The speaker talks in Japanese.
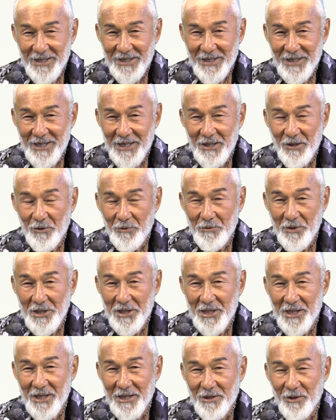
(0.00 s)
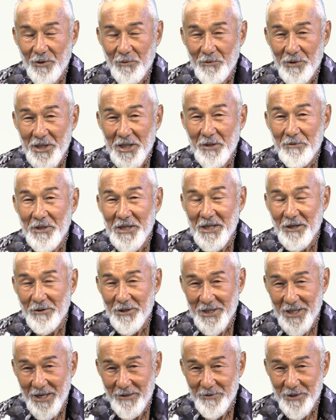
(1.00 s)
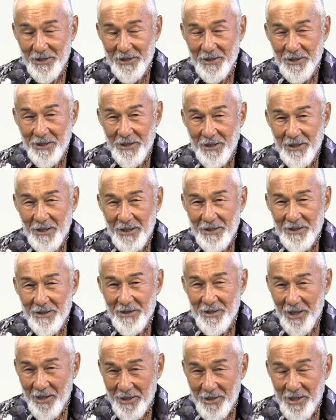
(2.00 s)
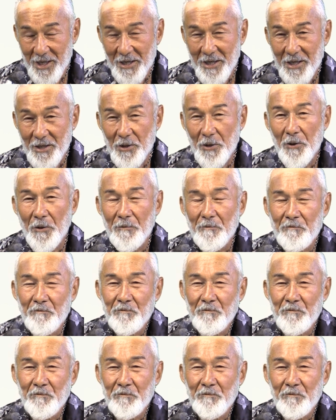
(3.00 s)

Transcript: 義の道へと導いてくださいます。ぜひぜひ今日、